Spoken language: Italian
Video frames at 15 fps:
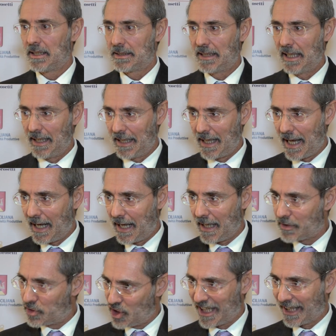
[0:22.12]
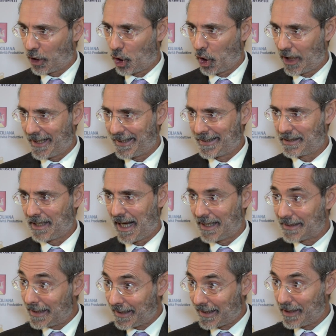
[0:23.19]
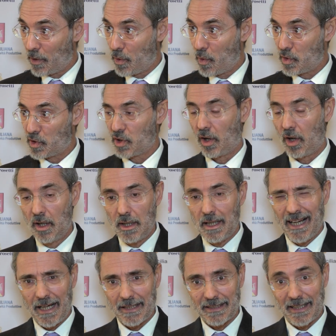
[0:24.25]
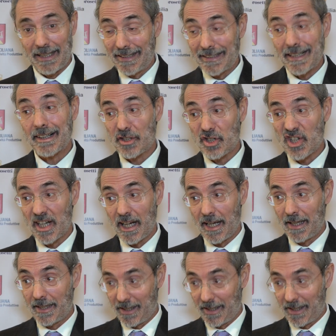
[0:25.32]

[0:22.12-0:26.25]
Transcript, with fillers: della circolarità, del riuso e delle energie